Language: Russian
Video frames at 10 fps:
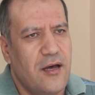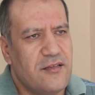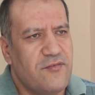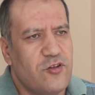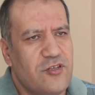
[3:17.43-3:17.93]

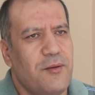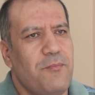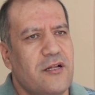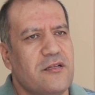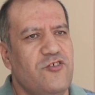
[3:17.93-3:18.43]
это все-таки
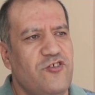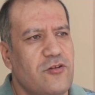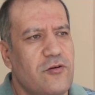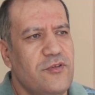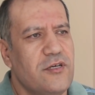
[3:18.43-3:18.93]
мелкий
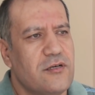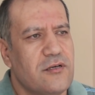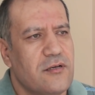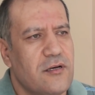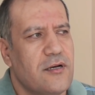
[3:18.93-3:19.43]
чиновник,
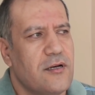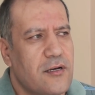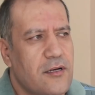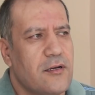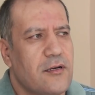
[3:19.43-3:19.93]

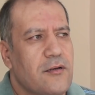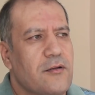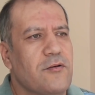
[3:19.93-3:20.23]
э,